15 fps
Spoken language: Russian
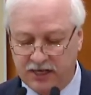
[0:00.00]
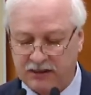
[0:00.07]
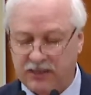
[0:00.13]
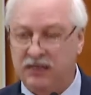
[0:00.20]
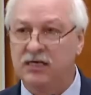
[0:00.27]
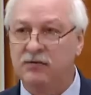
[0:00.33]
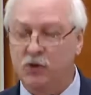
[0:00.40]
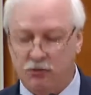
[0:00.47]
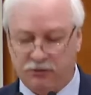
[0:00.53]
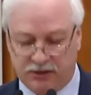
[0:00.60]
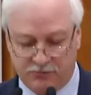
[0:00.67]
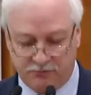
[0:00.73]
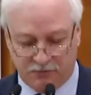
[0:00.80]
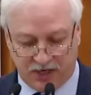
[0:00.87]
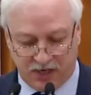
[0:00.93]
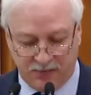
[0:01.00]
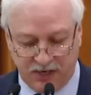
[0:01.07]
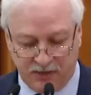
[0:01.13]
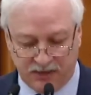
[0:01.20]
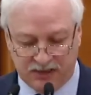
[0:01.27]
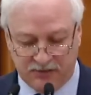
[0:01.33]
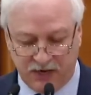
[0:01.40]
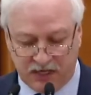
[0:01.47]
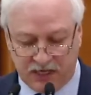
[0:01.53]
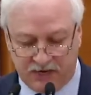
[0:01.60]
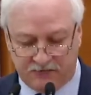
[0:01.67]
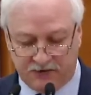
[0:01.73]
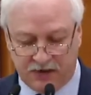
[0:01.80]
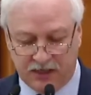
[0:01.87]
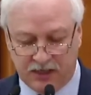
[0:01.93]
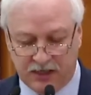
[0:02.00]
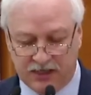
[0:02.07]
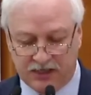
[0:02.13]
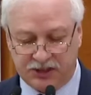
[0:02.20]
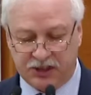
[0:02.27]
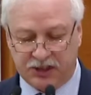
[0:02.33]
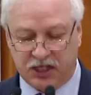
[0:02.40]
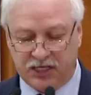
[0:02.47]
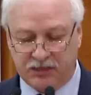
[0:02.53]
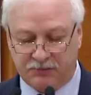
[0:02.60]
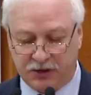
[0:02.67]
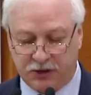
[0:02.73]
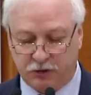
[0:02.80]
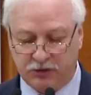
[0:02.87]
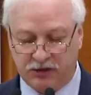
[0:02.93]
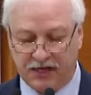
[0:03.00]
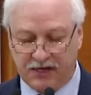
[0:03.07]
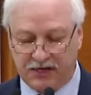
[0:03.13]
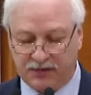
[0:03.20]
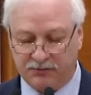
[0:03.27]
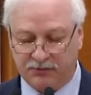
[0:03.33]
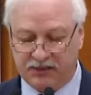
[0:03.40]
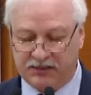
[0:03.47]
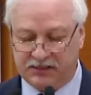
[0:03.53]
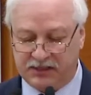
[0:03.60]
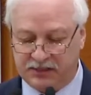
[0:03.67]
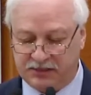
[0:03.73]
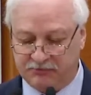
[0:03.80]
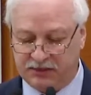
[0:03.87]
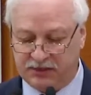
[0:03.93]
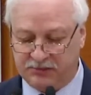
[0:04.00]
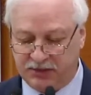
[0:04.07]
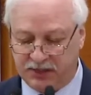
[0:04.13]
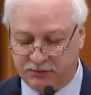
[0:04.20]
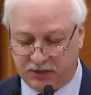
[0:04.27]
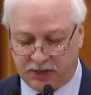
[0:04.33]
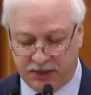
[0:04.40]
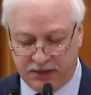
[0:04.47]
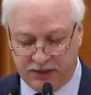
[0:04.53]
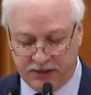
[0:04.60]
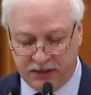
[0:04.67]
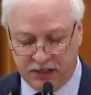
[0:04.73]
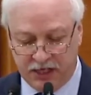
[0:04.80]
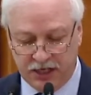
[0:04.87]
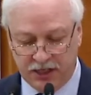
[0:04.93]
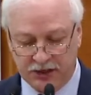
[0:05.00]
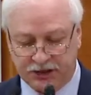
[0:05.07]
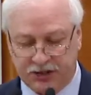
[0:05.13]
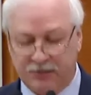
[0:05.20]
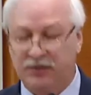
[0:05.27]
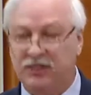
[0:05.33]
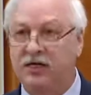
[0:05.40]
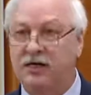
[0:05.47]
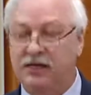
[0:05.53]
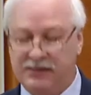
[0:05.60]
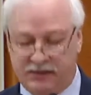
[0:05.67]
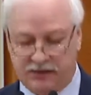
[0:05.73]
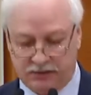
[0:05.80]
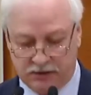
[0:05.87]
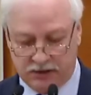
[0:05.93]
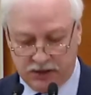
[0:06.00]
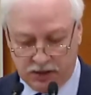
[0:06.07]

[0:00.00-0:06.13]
Таким образом, проблема демографии снижает природный ритм естественной смены поколений. Чем это грозит?